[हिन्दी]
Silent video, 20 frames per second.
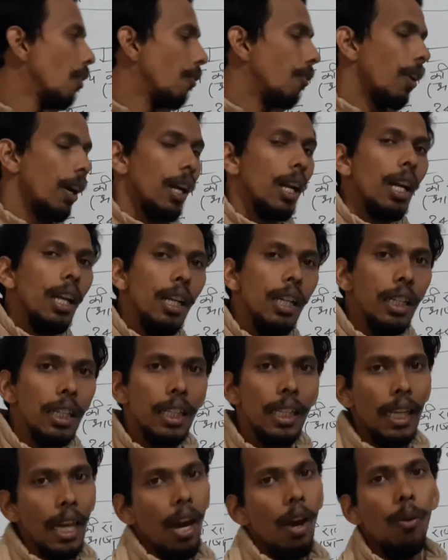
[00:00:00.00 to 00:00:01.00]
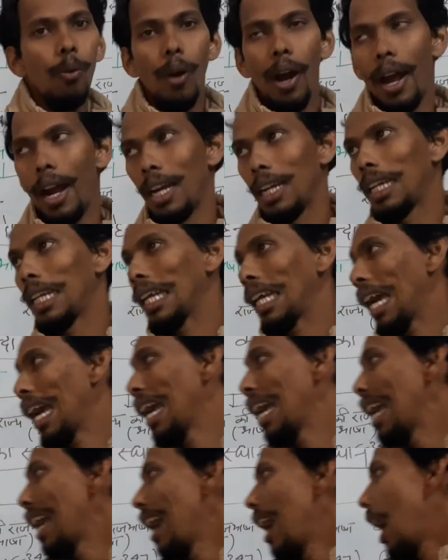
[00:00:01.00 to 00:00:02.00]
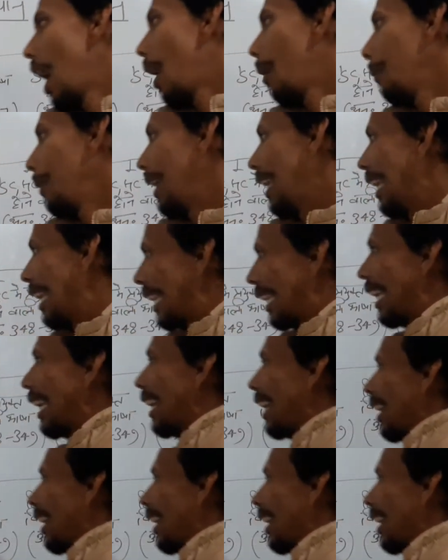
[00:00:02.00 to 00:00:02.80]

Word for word: वर्णन किया हुआ है ठीक है अब एक एक